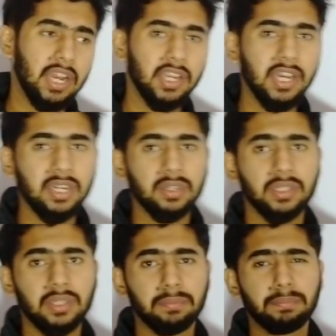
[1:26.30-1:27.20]
अगर
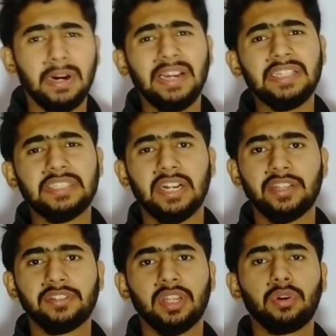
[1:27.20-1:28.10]
बाई
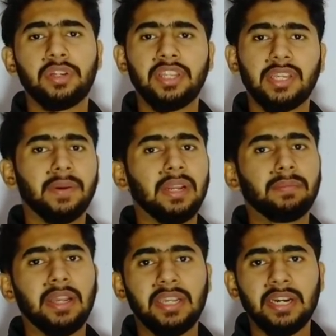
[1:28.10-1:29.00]
चांस चलो ठीक है मैंने
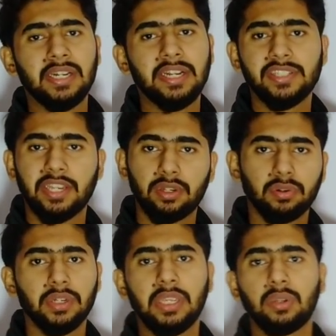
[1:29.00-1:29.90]
मान लिया अट्ठाईस तारीख
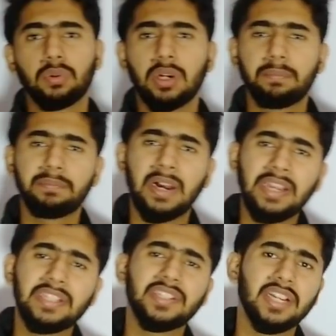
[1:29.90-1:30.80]
को नहीं होगा
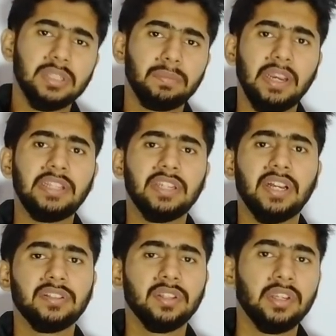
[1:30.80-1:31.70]
बाई चांस बाई
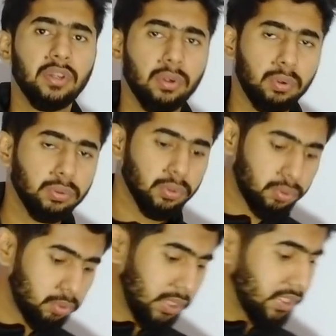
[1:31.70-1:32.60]
चांस कुछ
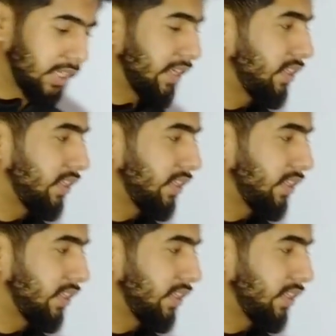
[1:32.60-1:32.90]
स्टूडेंट्स